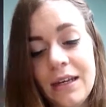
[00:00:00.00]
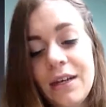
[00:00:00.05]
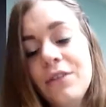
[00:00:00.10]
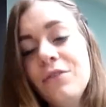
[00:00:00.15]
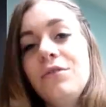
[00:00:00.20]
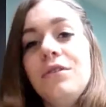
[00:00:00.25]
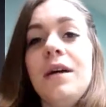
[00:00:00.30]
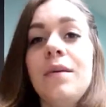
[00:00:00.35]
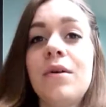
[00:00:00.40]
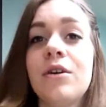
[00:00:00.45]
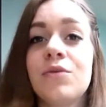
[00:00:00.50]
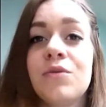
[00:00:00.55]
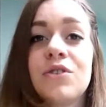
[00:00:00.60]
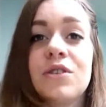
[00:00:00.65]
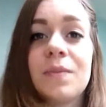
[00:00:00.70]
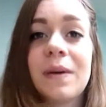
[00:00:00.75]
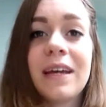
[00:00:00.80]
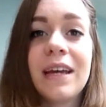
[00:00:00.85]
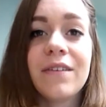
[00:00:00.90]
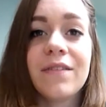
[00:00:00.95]
tout d'abord, je me suis
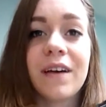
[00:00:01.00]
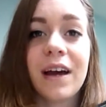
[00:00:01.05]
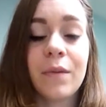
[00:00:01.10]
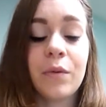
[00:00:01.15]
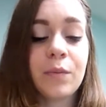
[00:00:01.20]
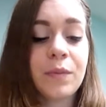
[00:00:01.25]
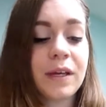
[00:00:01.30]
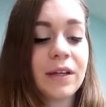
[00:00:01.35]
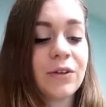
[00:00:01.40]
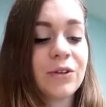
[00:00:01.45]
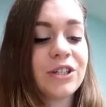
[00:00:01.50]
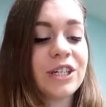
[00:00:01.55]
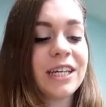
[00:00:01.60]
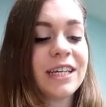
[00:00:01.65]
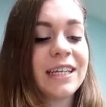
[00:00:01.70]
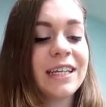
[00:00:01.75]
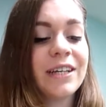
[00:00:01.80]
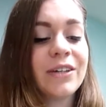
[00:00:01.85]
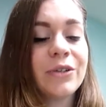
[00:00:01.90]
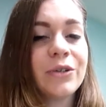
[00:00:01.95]
pris un fard à paupières de chez
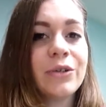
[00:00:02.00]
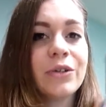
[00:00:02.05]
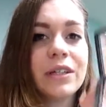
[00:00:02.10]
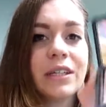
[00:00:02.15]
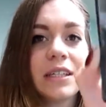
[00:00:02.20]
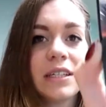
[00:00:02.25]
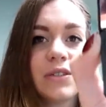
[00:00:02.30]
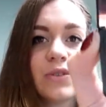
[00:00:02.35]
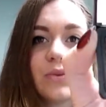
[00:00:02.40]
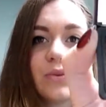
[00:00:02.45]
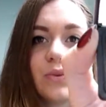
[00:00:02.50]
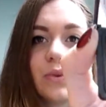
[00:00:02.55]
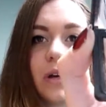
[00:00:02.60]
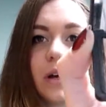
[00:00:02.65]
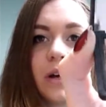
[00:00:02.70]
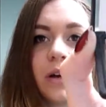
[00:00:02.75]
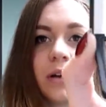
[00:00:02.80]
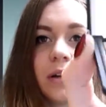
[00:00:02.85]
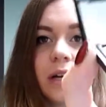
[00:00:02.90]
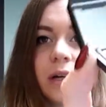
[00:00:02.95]
Kiko, qui sont
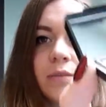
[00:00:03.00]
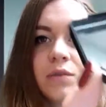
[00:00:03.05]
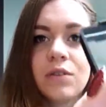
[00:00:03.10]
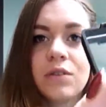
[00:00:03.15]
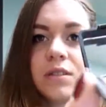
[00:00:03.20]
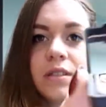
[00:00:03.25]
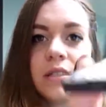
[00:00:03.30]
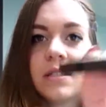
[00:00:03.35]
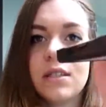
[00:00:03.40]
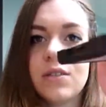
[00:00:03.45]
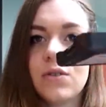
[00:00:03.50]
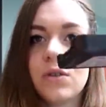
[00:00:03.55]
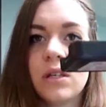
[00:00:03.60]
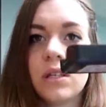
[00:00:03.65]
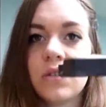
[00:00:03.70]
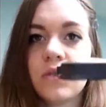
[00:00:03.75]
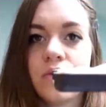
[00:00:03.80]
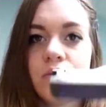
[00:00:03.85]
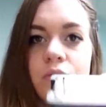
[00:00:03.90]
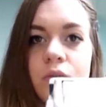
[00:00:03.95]
euh, comme ceci, c'est ceux qui
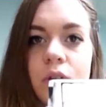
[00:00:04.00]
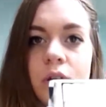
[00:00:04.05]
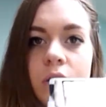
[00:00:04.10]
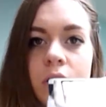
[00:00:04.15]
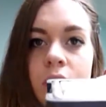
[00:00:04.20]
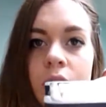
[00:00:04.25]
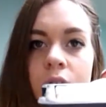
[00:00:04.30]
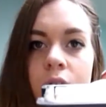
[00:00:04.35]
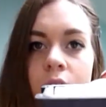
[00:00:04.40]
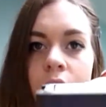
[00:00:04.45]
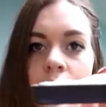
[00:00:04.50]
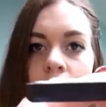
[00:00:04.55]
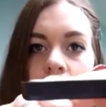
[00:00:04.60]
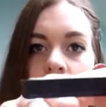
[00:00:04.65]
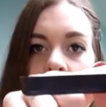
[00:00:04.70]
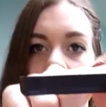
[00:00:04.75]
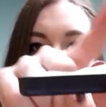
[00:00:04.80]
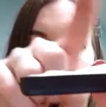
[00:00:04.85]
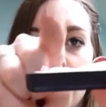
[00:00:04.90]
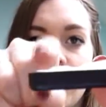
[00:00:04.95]
sont
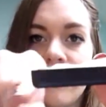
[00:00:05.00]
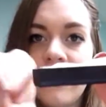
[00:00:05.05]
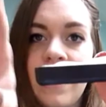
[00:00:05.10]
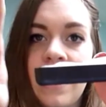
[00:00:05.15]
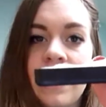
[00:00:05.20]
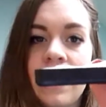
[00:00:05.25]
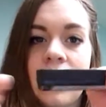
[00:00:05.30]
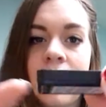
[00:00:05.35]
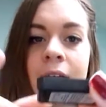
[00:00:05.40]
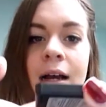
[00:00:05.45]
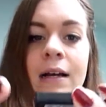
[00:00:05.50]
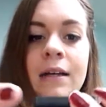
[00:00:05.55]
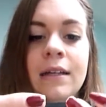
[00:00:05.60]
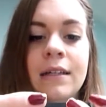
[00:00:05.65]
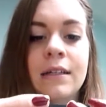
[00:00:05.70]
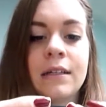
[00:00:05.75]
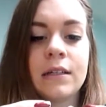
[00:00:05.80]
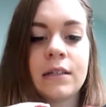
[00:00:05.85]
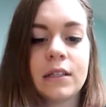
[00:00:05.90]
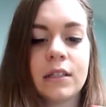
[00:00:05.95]
en vague là,
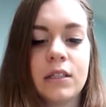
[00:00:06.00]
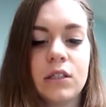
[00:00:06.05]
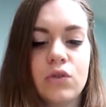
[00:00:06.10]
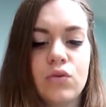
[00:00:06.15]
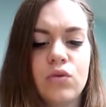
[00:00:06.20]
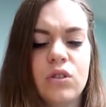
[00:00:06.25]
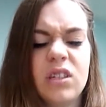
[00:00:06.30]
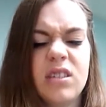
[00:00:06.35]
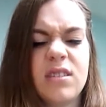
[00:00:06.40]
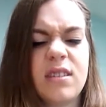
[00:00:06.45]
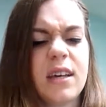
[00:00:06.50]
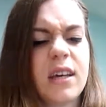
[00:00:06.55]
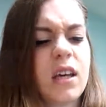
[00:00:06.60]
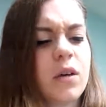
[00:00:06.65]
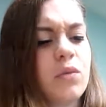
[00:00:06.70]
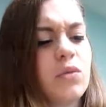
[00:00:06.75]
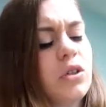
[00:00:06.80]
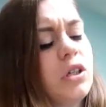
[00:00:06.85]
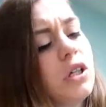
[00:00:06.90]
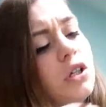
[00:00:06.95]
qui utilisent sec et
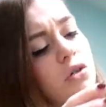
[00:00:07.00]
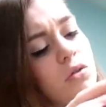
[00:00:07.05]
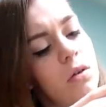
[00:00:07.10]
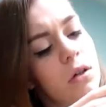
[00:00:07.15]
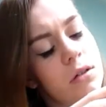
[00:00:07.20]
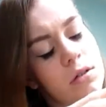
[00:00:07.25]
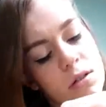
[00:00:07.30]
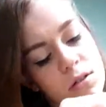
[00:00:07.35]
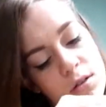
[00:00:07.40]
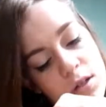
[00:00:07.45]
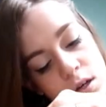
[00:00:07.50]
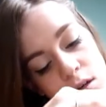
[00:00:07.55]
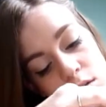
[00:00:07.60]
mouillé, je crois, c'est ça.